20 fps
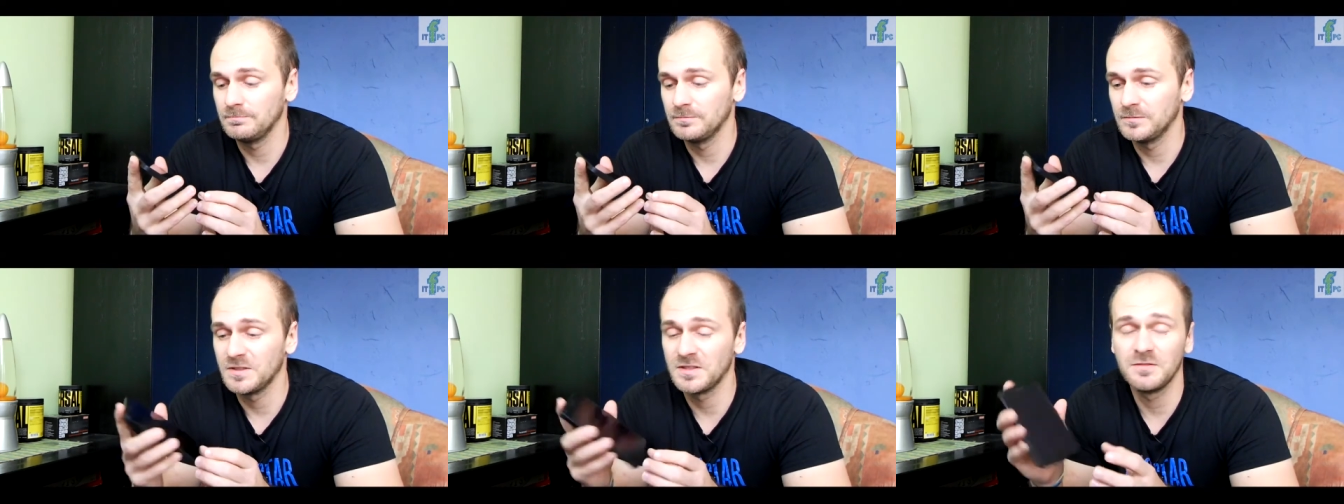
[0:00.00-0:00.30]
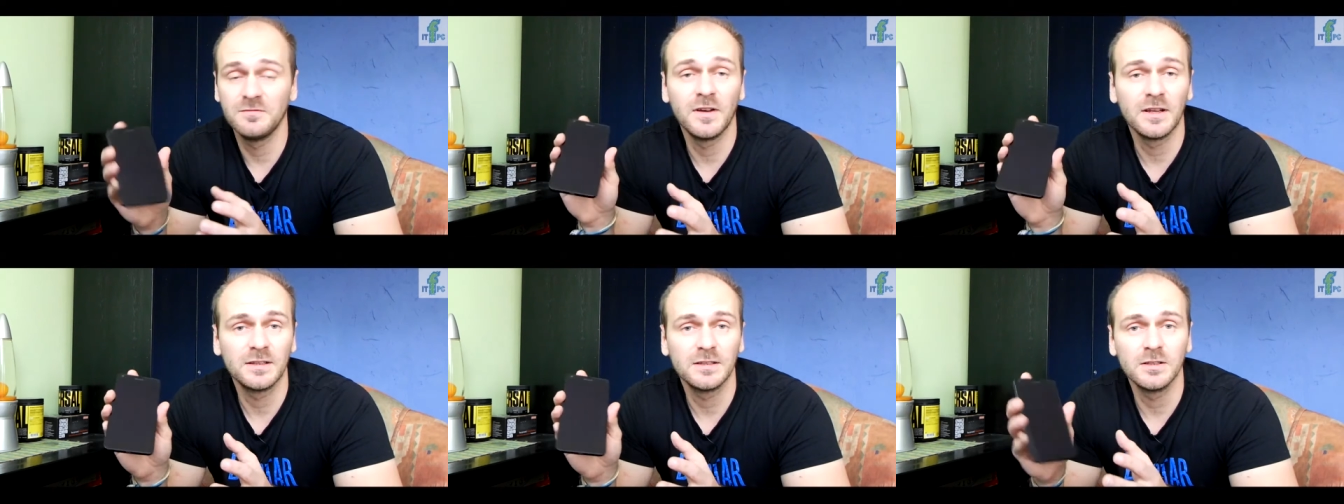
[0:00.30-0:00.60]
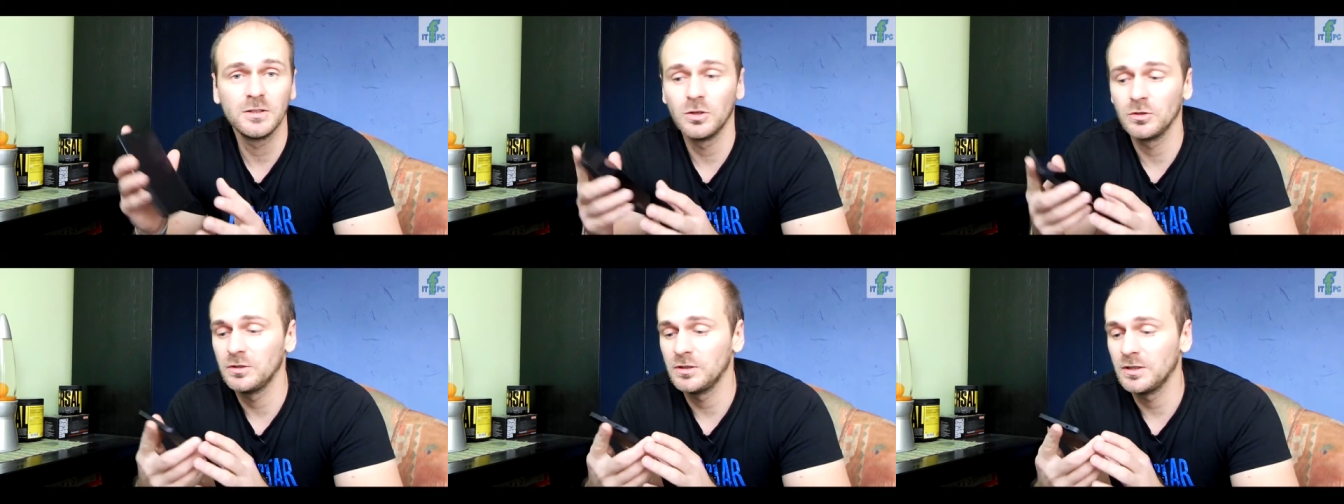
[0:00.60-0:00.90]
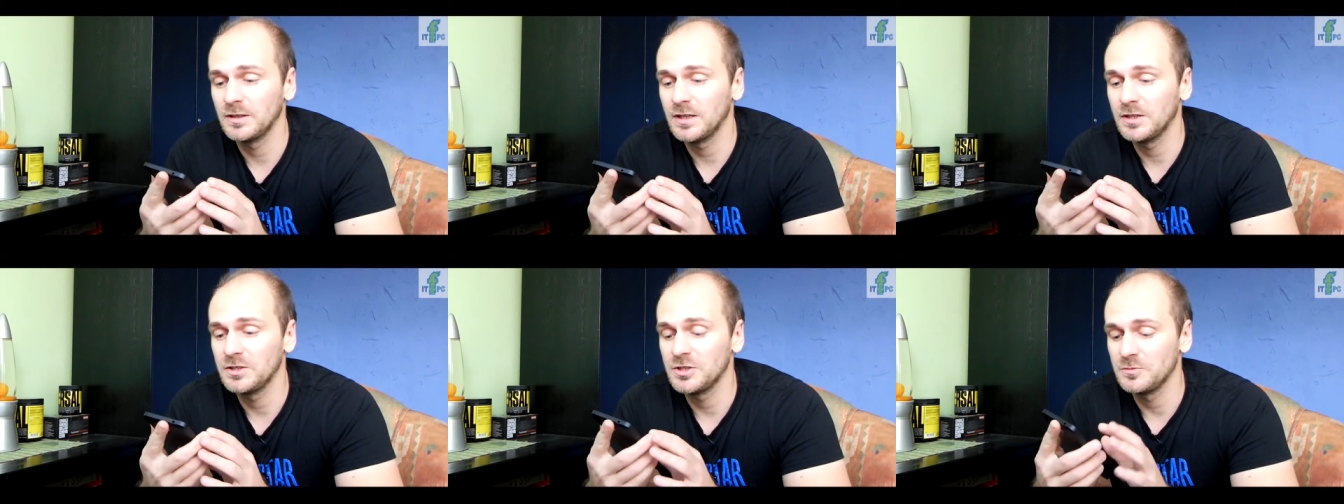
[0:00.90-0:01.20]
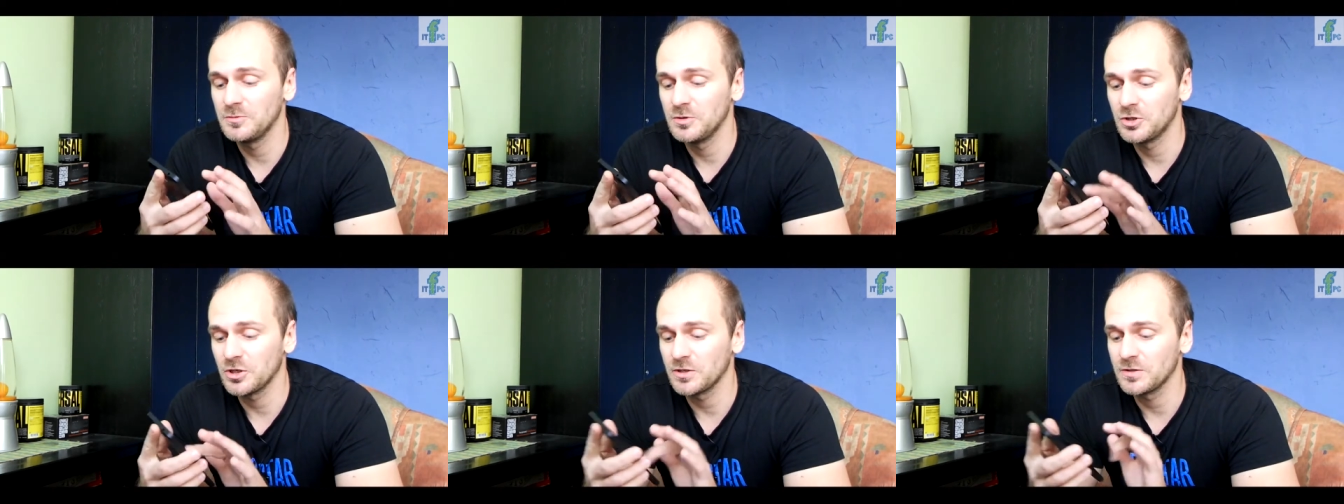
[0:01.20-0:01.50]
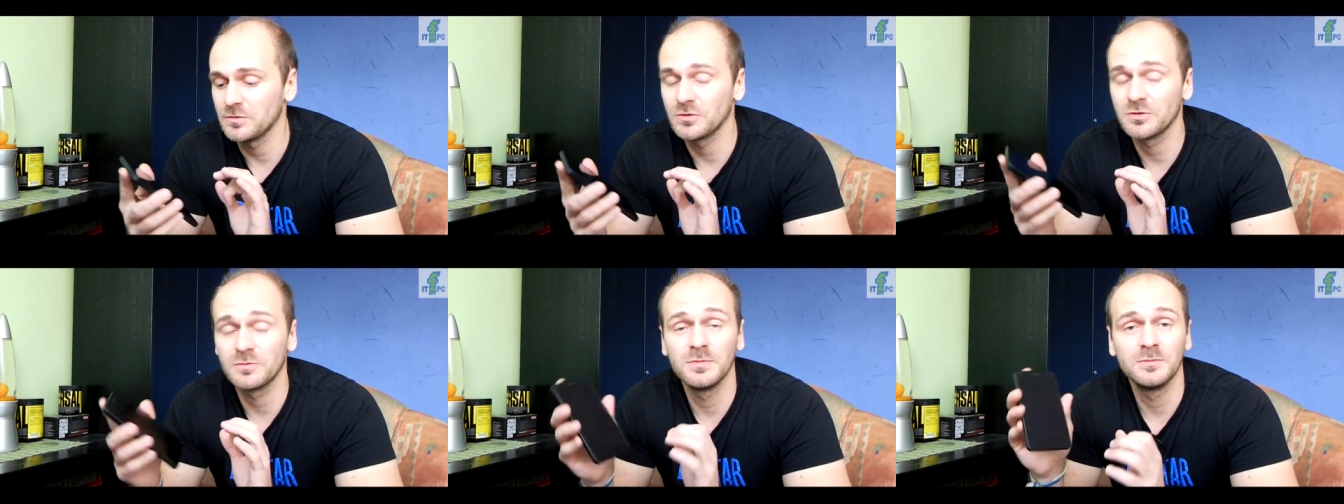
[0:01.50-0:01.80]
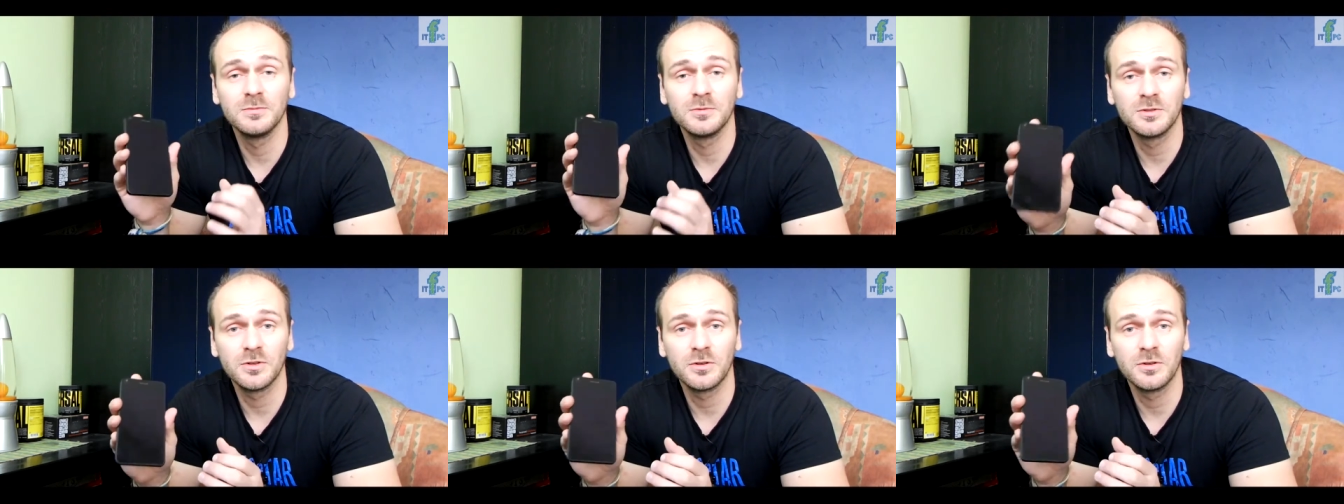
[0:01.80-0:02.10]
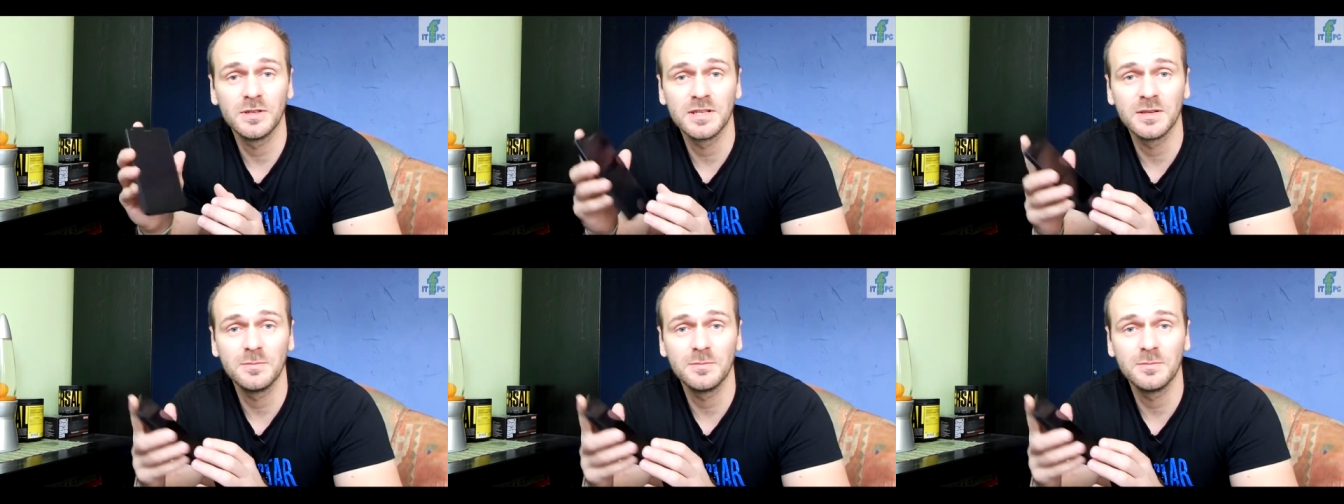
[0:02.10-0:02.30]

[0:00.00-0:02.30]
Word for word: z dwa tygodnie dajcie mi czasu, żebym trochę